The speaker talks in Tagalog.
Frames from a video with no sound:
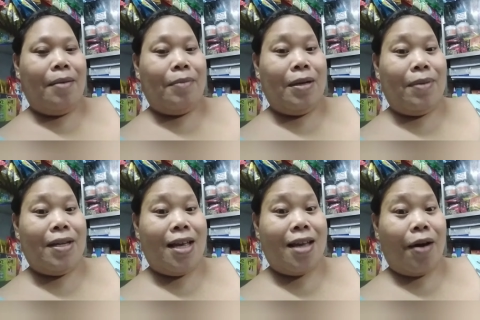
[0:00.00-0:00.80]

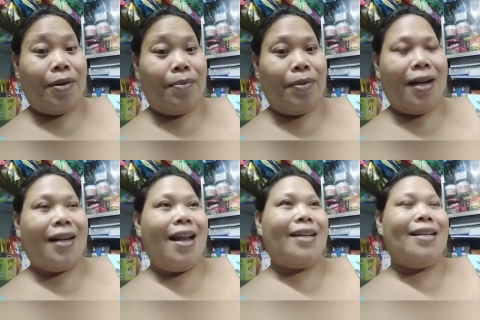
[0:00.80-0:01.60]
binibigyan niya ako ng
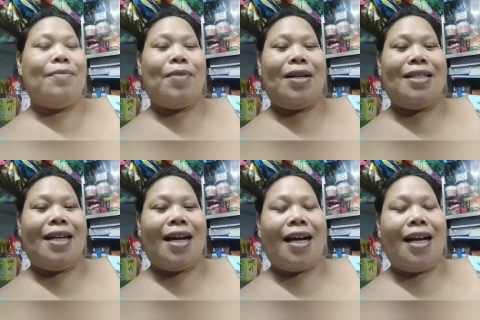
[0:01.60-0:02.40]
bulaklak, hindi pa rin
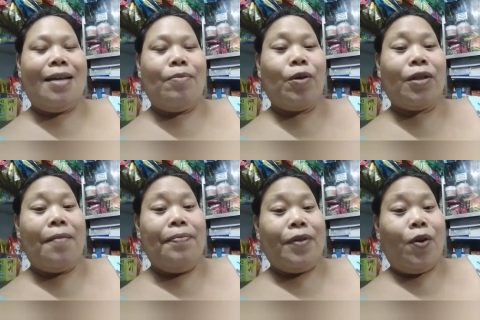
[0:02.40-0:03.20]
siya nakakalimot
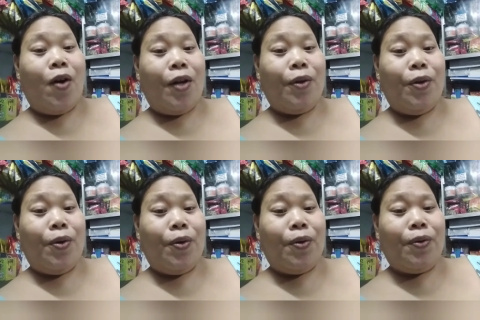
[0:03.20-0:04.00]
kung ano
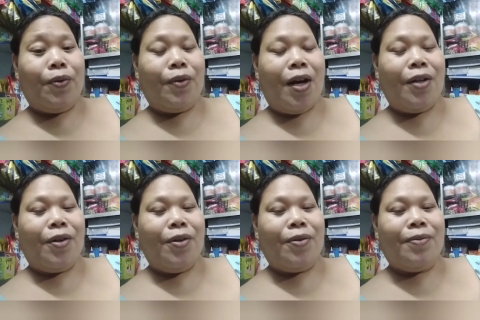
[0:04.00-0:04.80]
yung ano
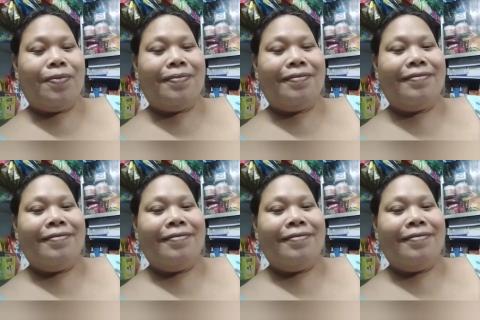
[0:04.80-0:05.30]
yung